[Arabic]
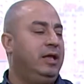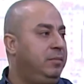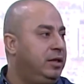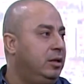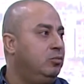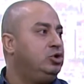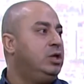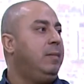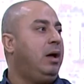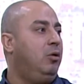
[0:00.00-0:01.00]
تنمية
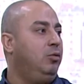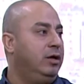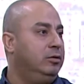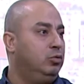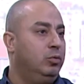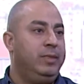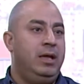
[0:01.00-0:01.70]
المجتمع أو نهضته